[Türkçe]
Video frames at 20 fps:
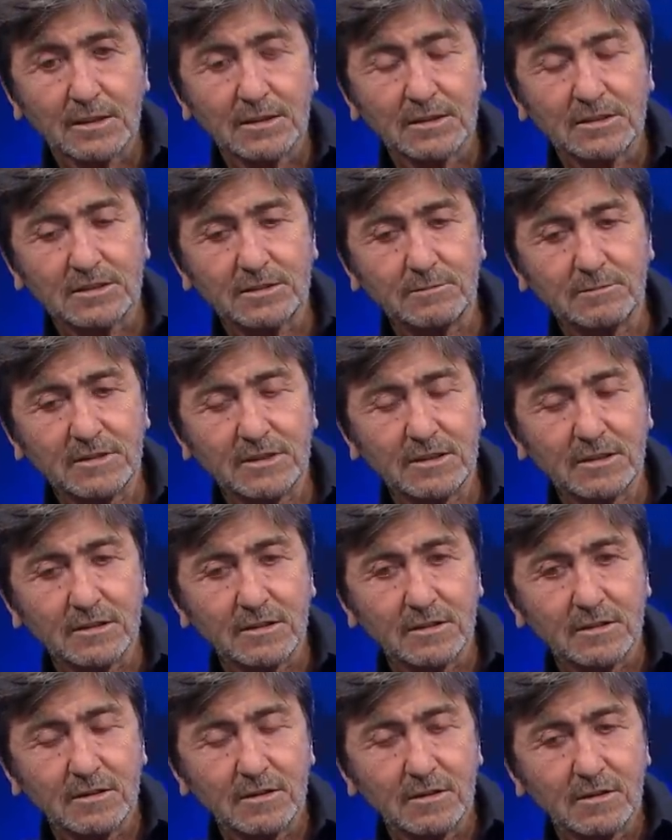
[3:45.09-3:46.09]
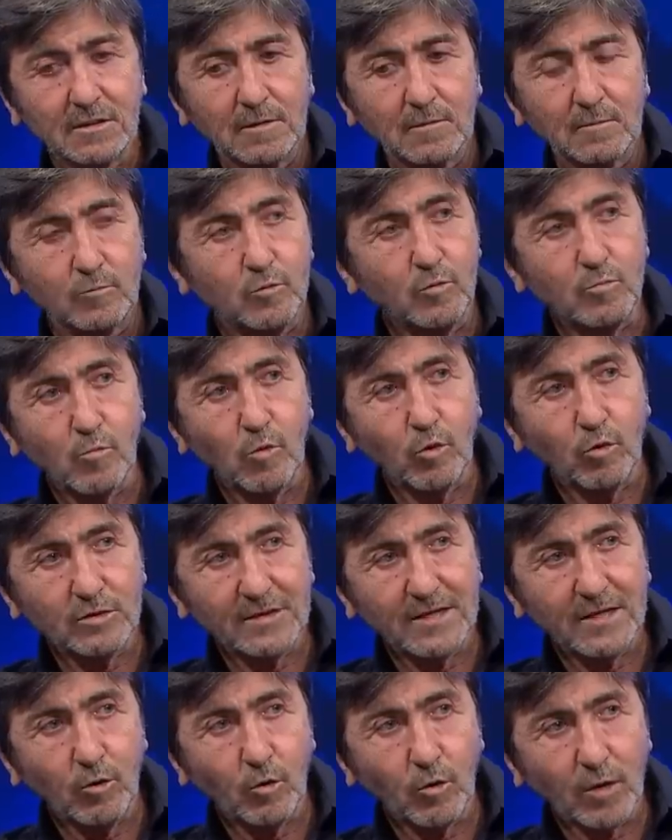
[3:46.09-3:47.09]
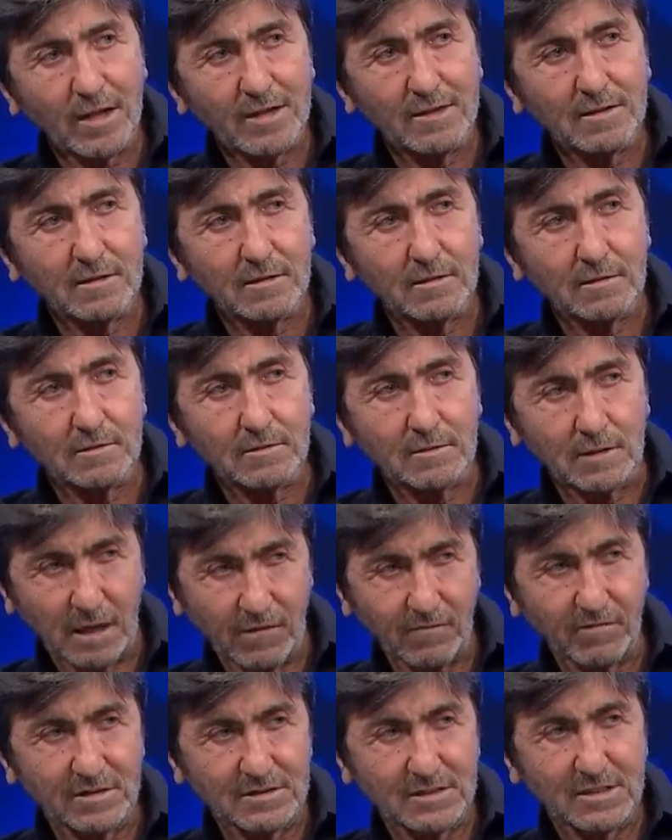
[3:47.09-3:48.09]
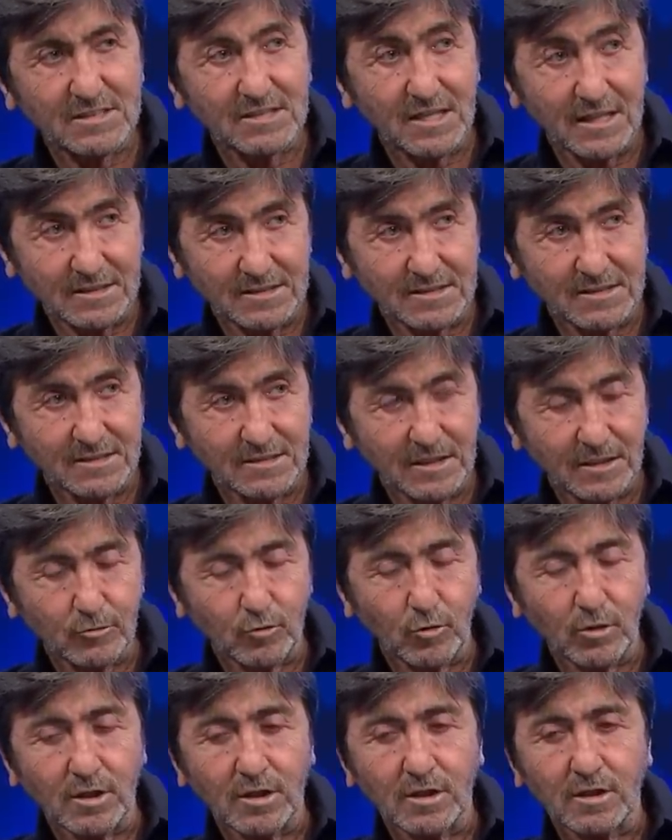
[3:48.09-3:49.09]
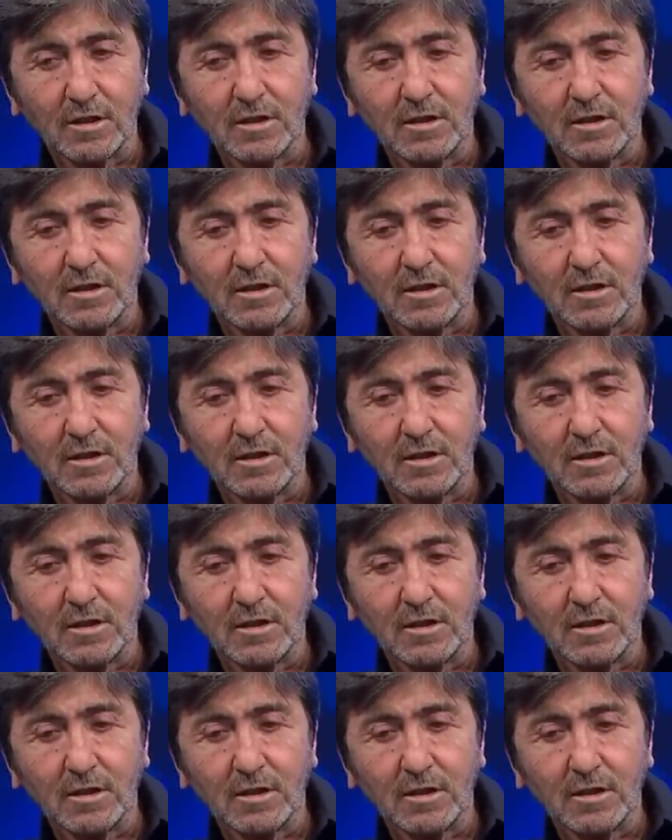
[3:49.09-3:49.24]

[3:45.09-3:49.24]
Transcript: Şimdi bu Molde'ye olan daha fazla saygısından dolayı.